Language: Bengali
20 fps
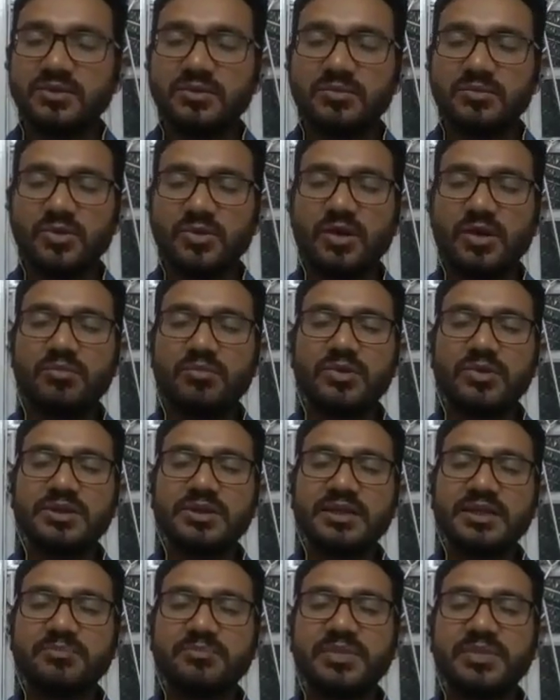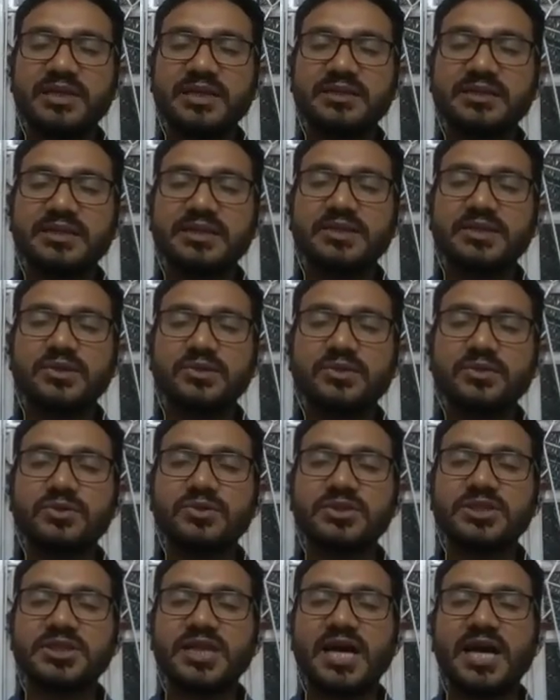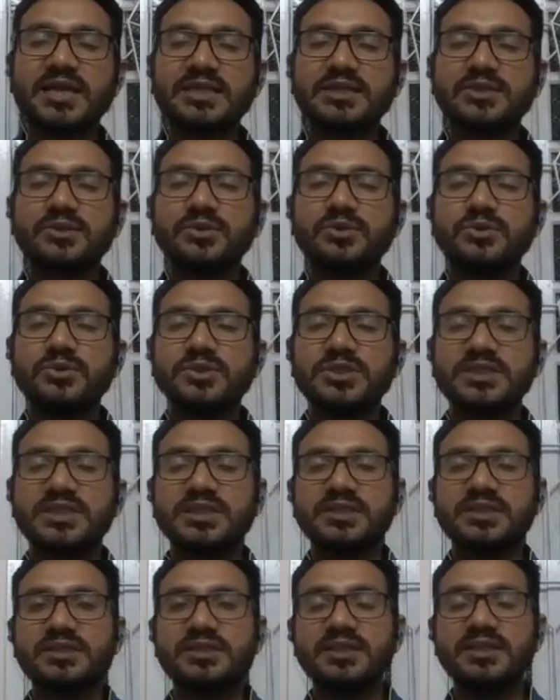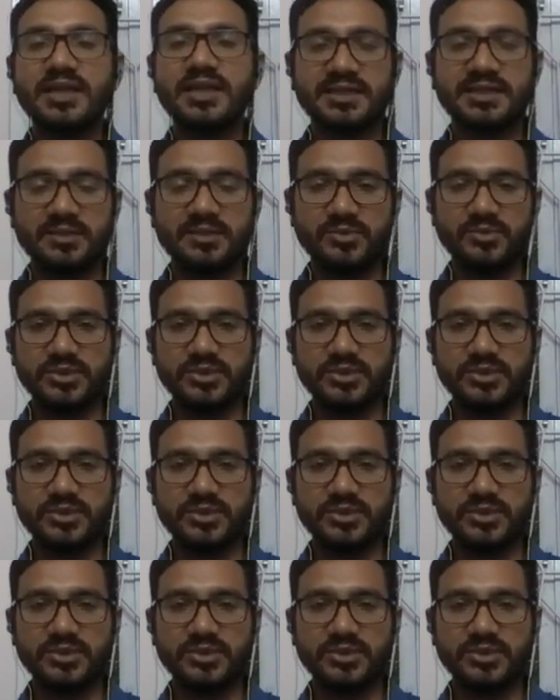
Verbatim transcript: মোহাম্মদের ব্যক্তিগত স্বার্থ সিদ্ধির একটা বই